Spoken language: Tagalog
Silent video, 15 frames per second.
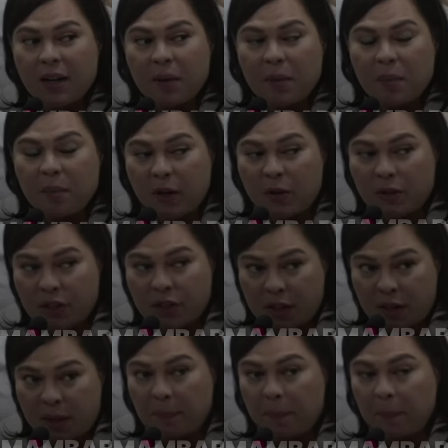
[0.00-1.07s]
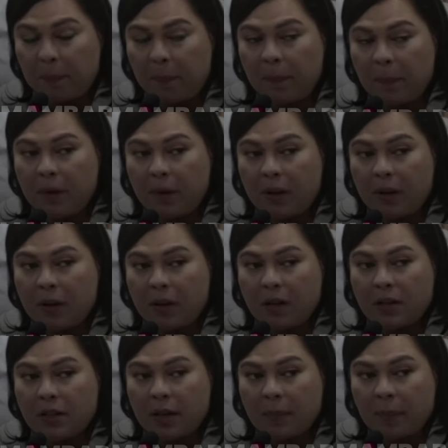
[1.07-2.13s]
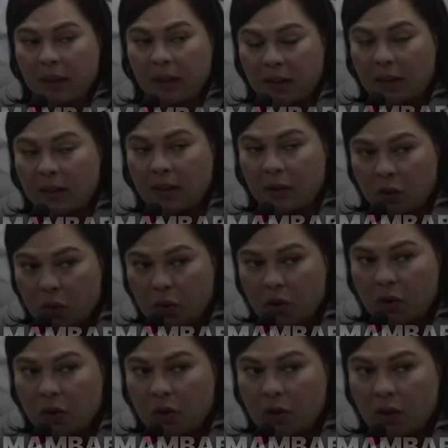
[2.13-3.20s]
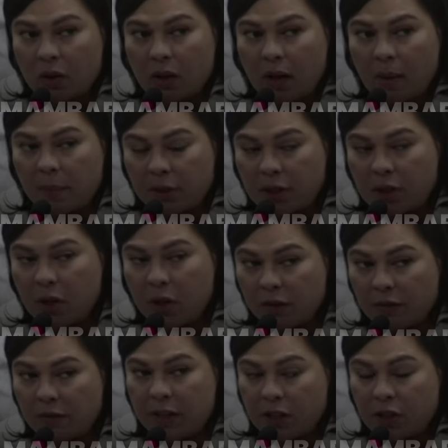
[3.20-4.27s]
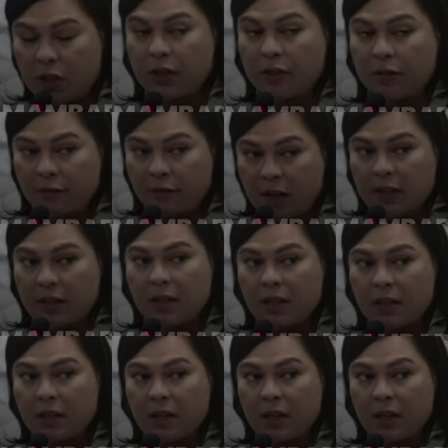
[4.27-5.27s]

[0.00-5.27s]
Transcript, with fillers: merong script sa pagtatanong about sa confidential funds.